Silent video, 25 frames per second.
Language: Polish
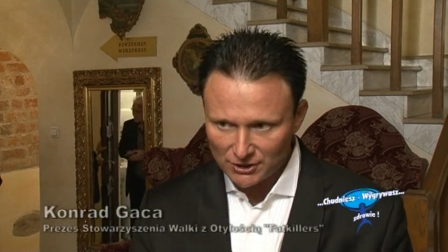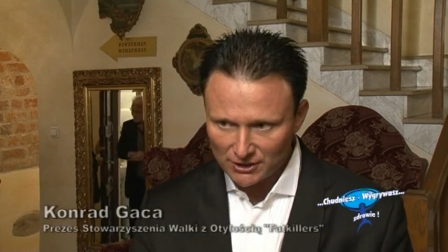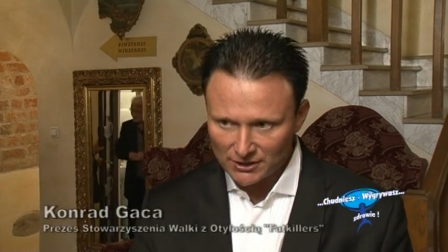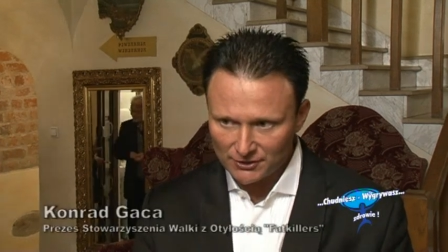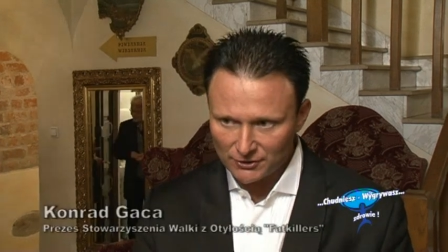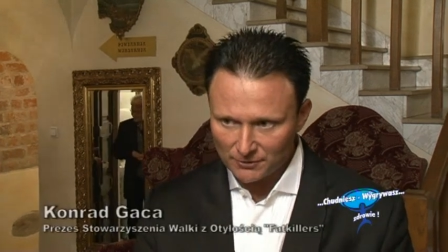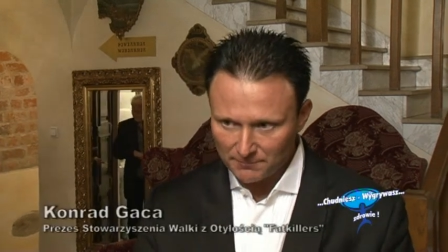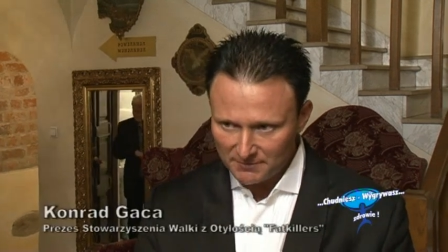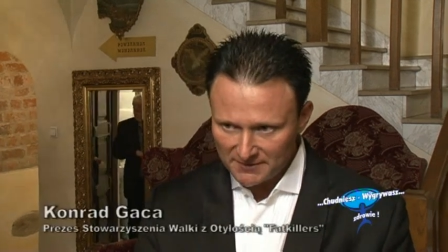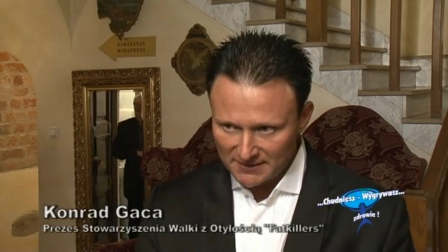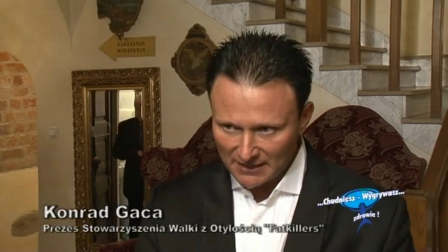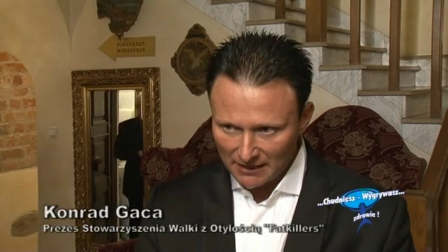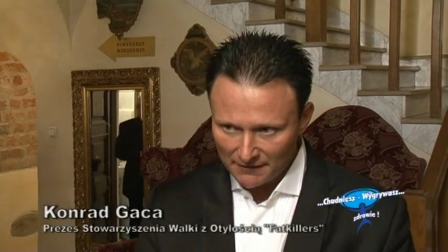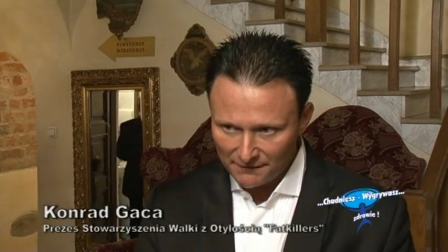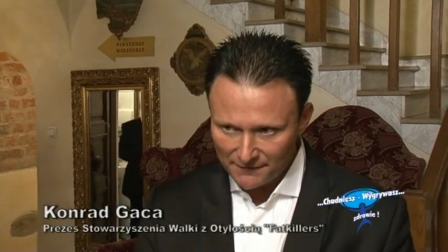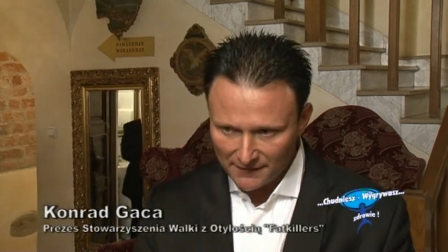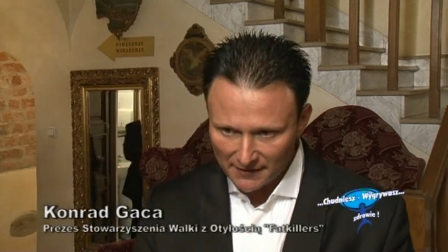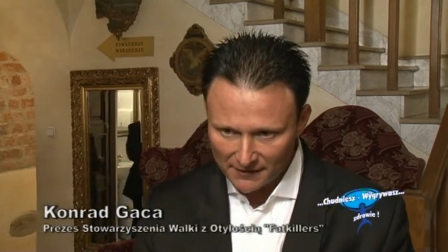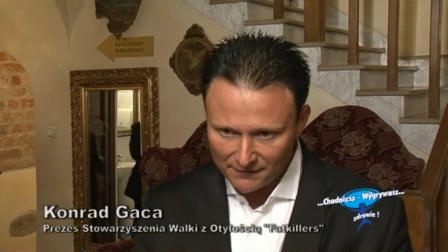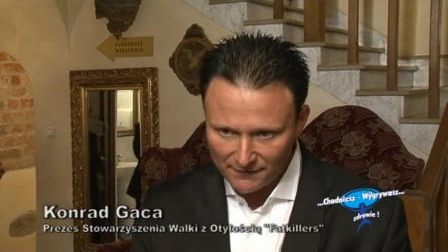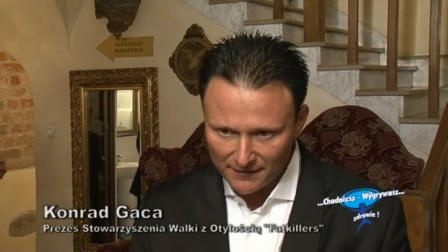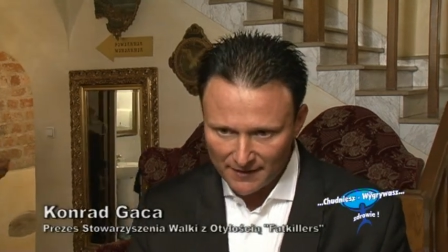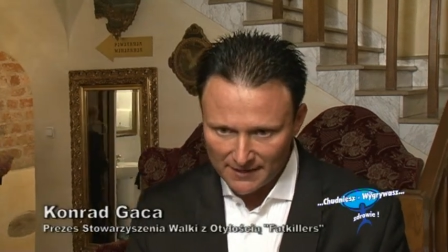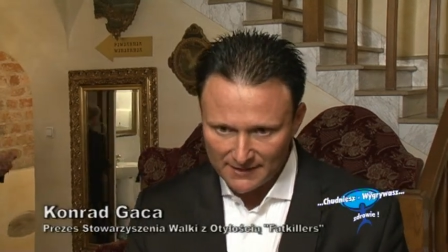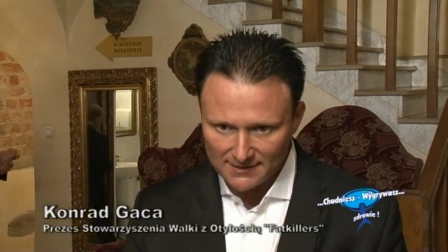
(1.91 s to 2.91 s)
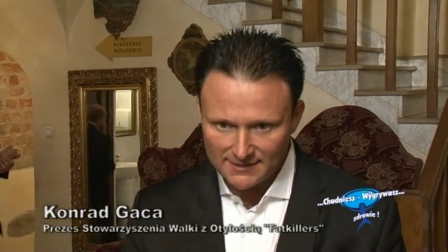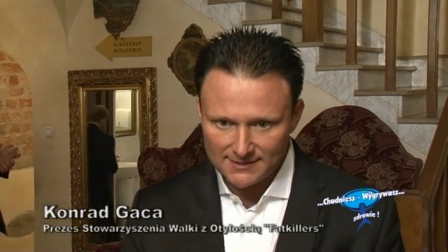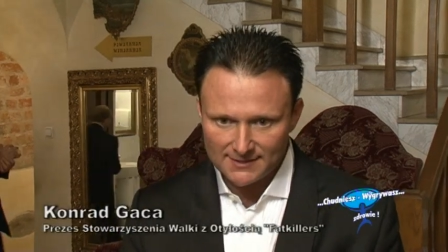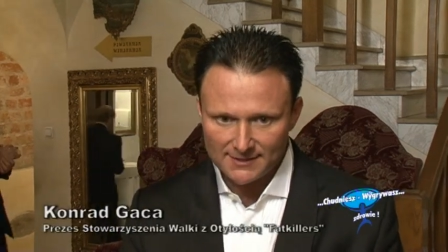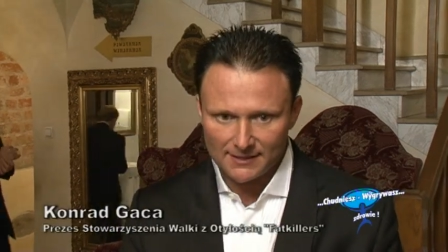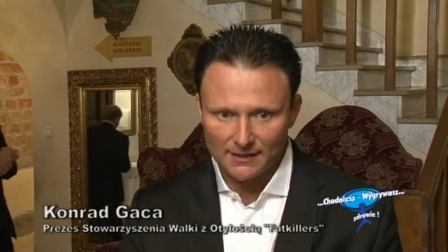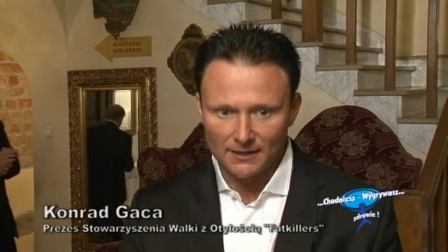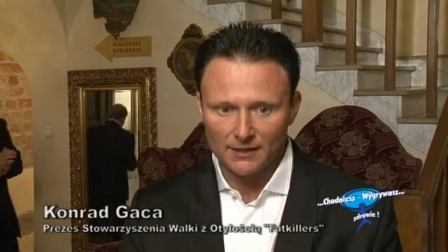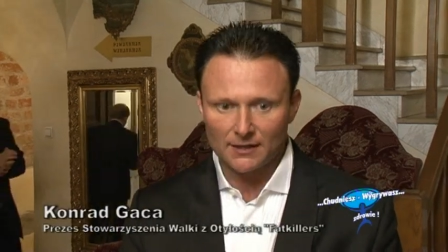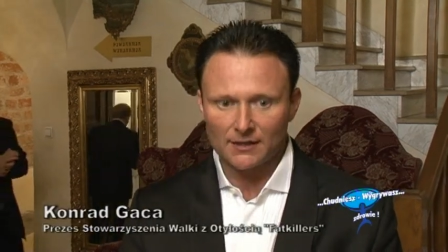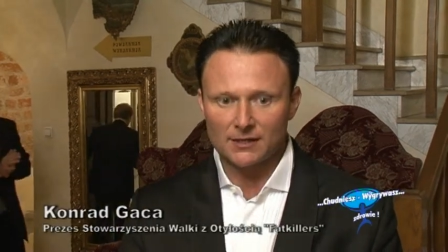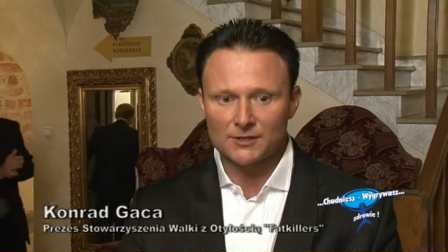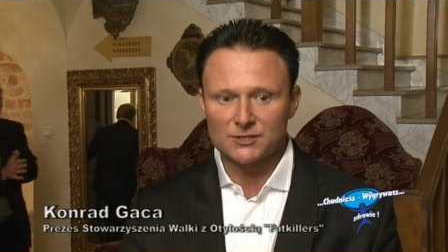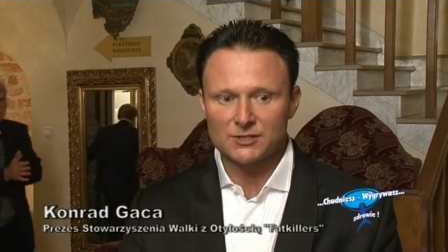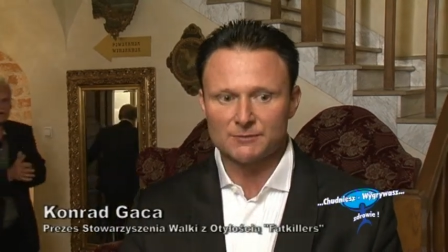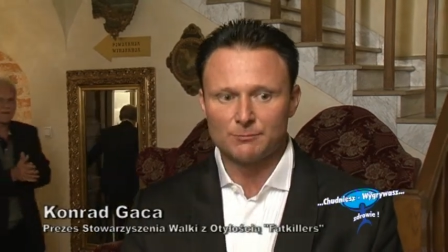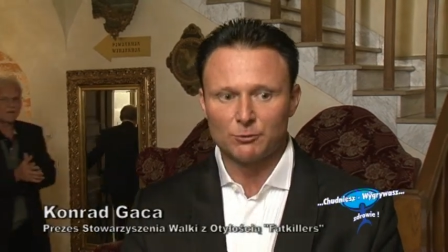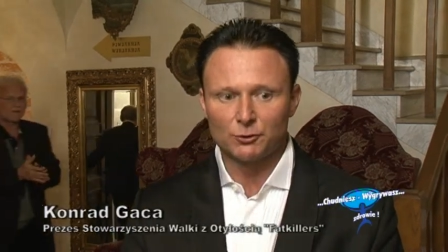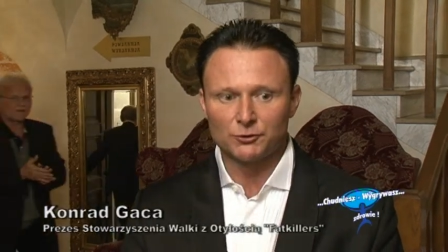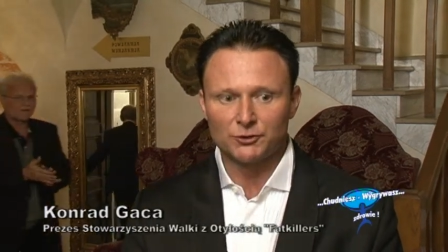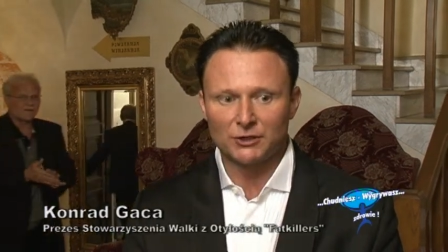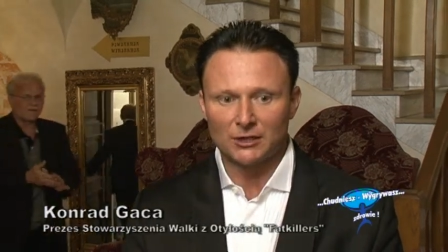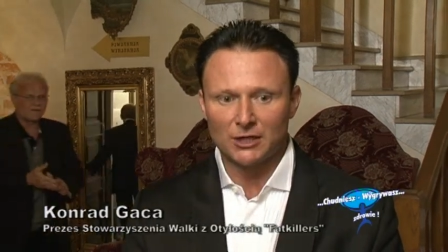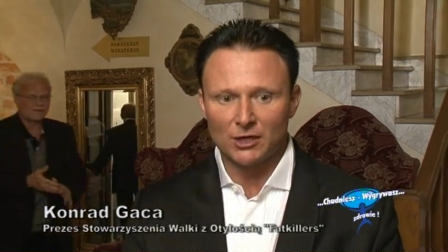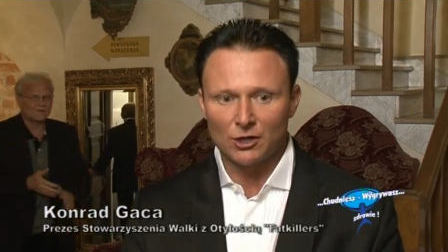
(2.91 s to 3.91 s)
że dopisała frekwencja, że
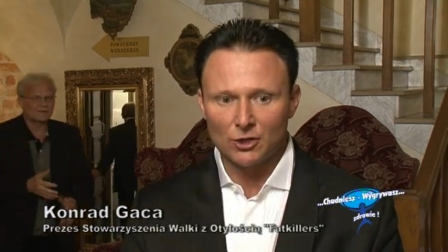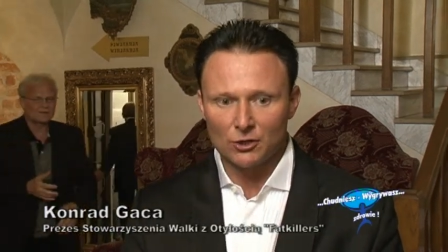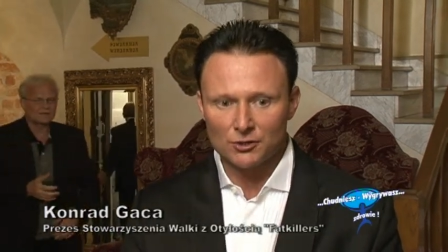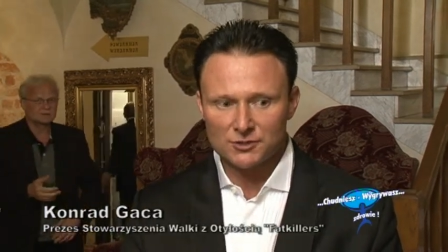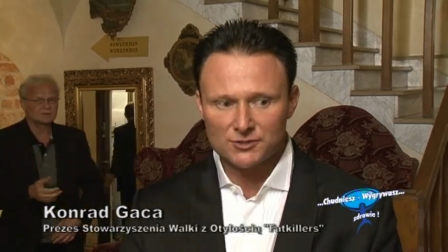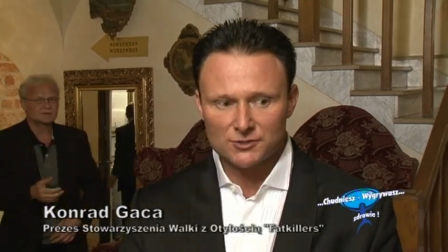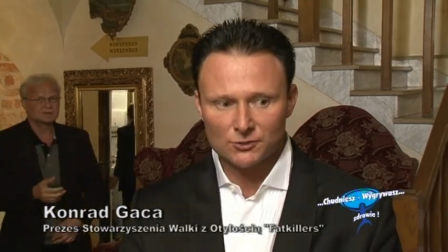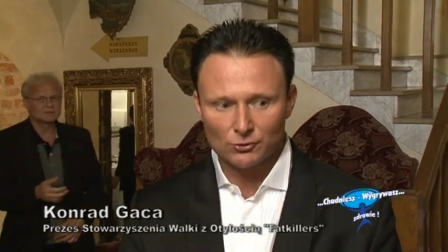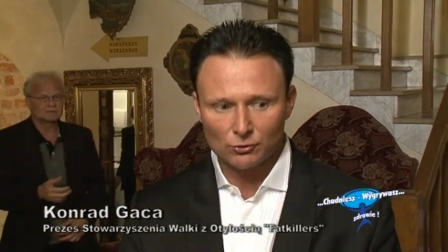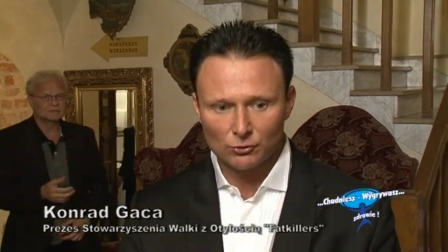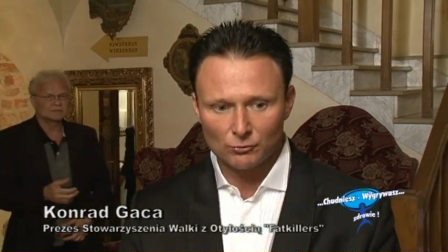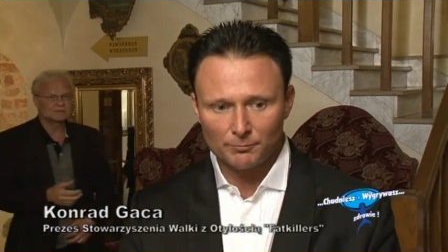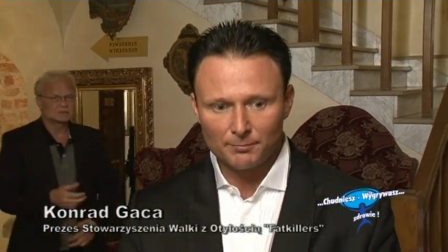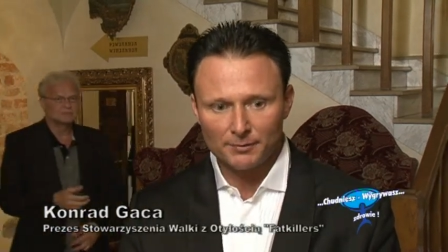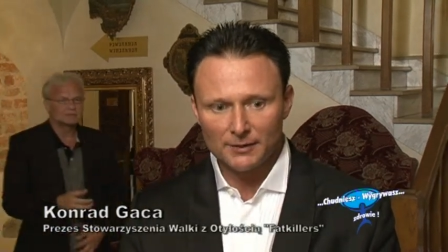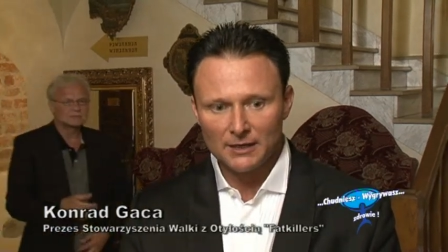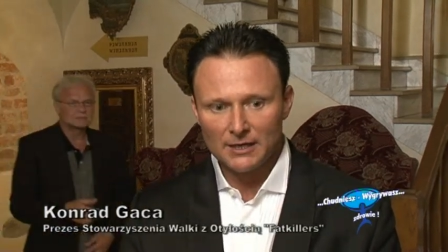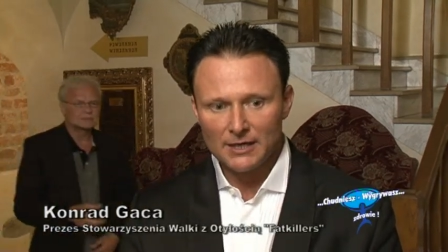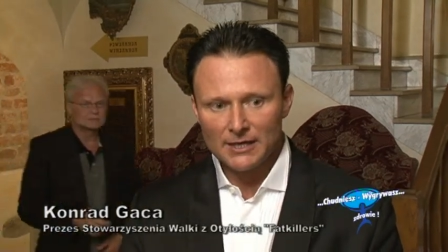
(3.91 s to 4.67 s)
było tyle osób.